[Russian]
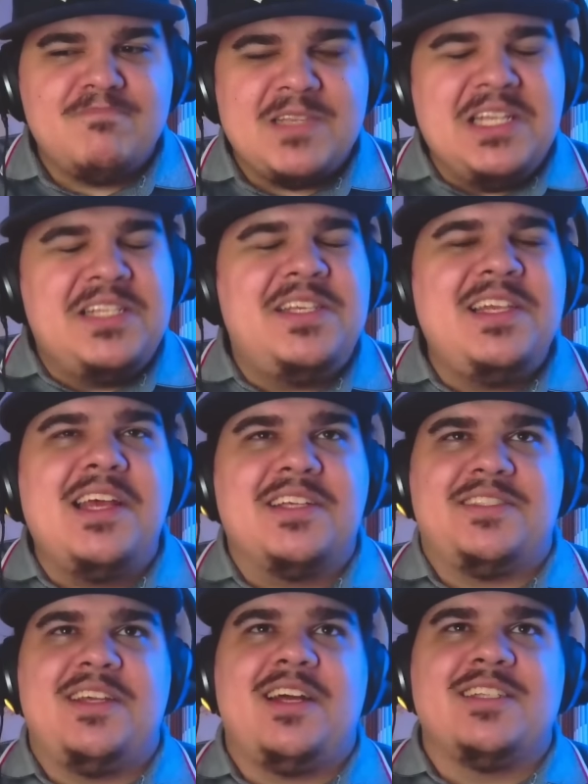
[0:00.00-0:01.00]

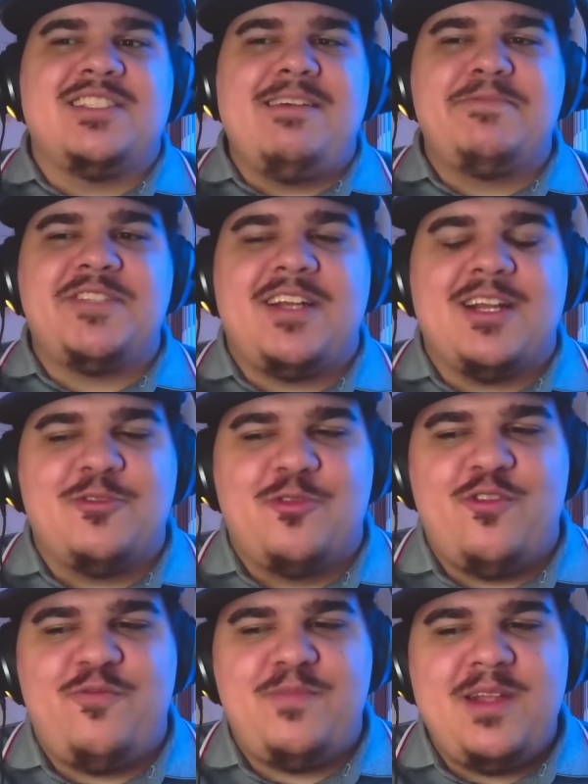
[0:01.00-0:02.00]
интересная концепция,
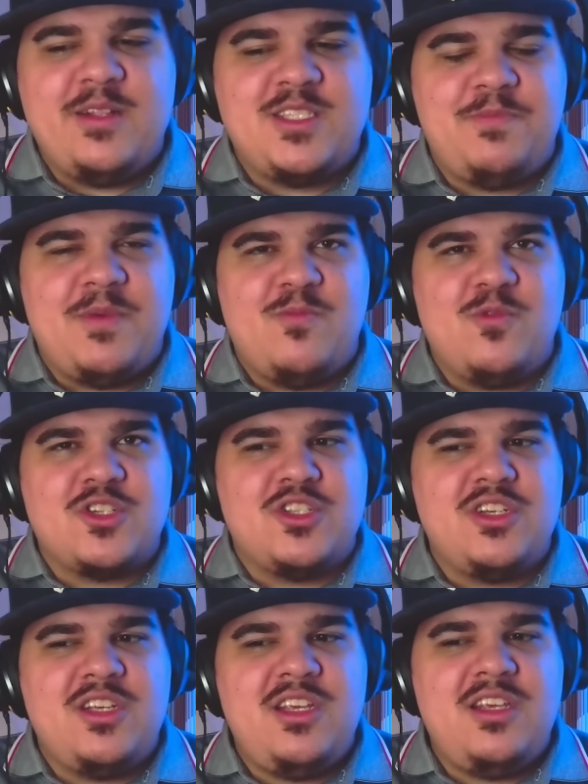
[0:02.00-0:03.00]
которую, в принципе, можно
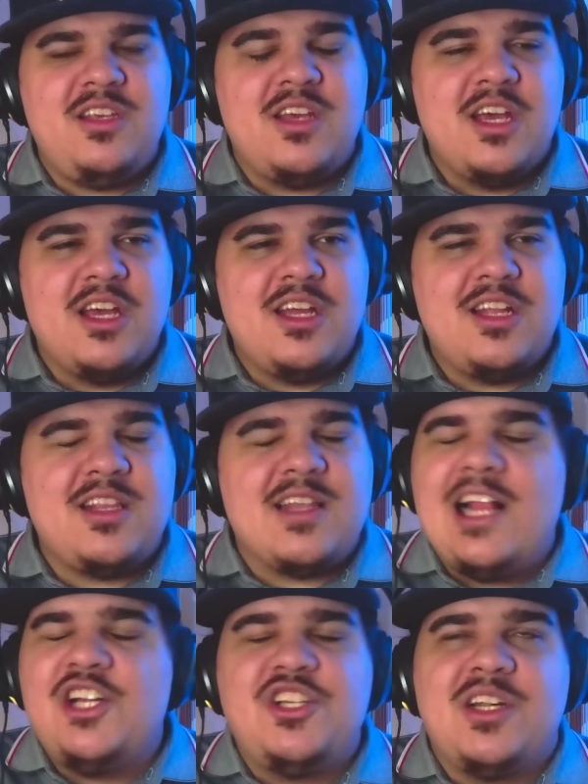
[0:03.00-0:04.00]
и
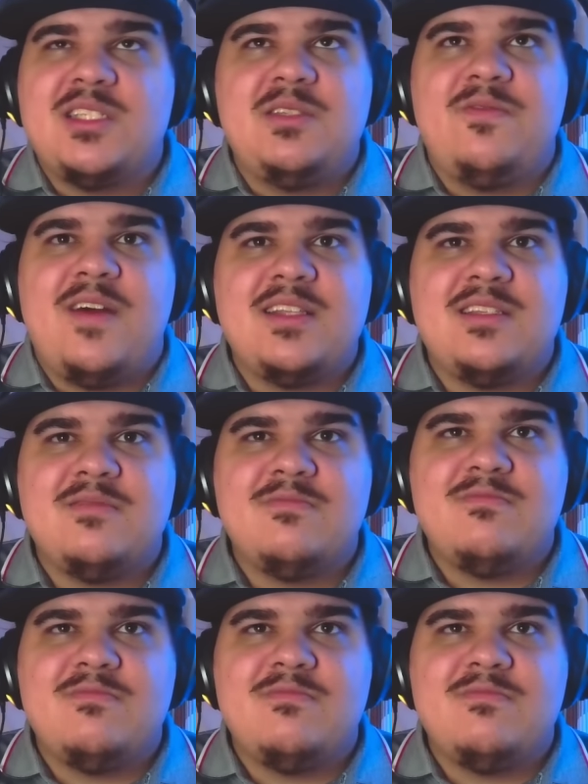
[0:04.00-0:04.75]
дальше развивать.